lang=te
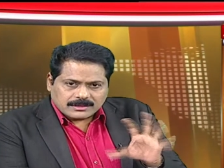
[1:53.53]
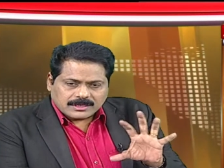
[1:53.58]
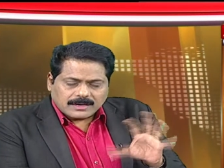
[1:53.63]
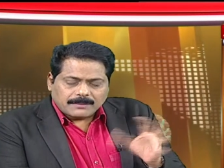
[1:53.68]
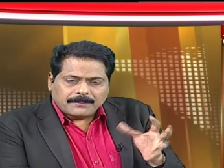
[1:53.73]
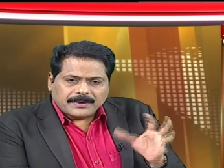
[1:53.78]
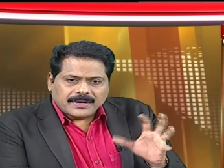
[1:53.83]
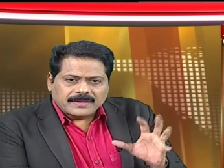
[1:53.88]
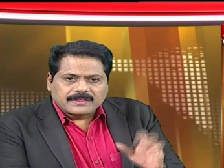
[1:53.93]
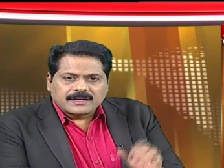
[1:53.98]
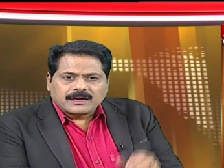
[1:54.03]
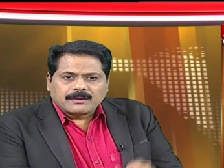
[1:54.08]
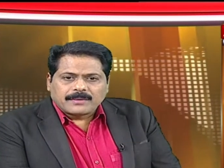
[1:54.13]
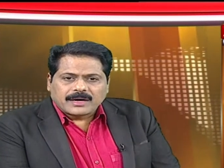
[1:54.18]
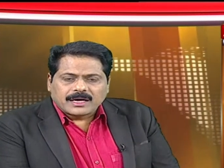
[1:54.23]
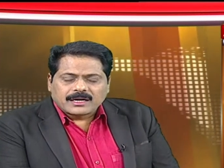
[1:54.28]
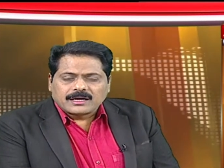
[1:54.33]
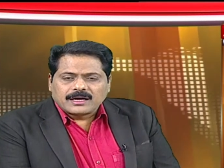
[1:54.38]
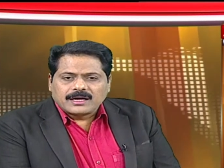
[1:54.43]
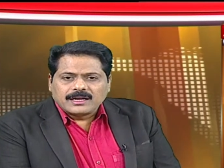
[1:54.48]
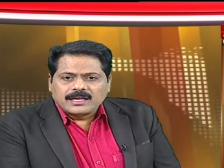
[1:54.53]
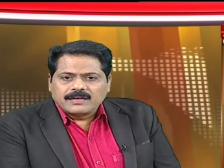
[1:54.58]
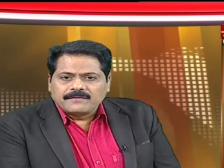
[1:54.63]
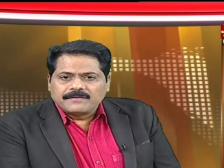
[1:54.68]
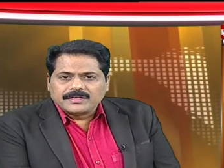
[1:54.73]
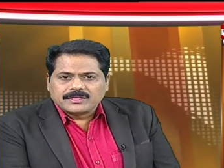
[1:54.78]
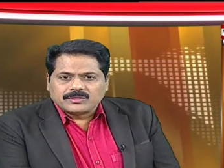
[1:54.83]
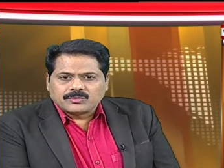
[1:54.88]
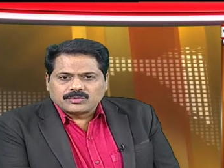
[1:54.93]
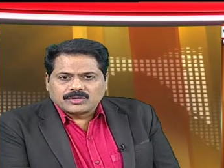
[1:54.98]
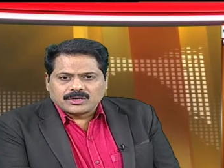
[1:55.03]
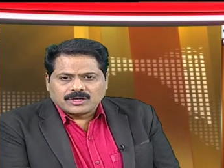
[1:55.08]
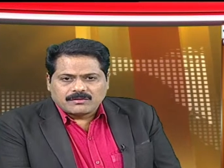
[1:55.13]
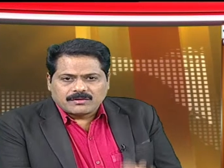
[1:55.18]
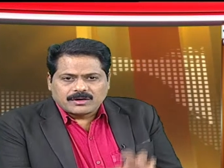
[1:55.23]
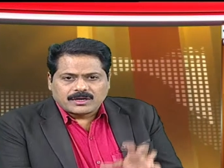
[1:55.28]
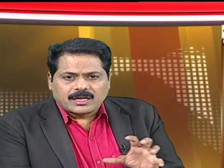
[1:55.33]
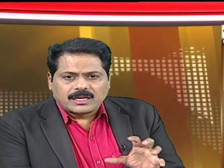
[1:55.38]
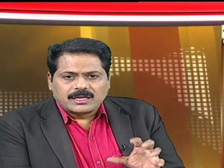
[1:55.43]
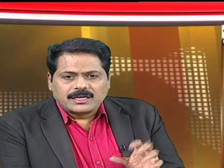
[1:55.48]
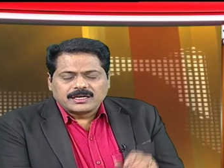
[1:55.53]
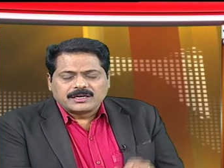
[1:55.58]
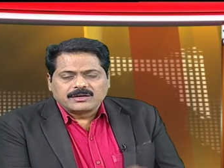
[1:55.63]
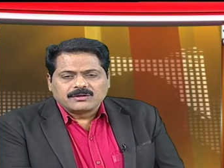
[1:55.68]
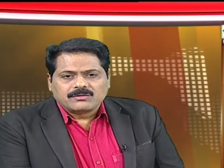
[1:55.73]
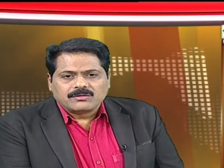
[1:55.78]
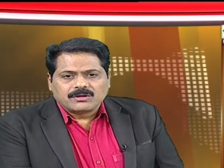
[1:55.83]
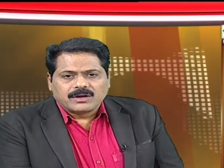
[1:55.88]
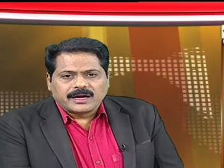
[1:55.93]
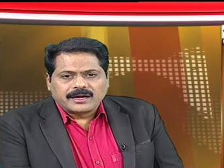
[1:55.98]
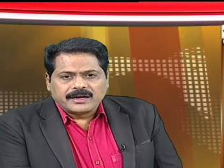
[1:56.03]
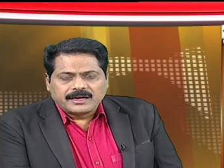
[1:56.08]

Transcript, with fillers: సంపాదన మార్గాలు ఏవైతే ఉంటాయో వాటన్నిటిని కూడా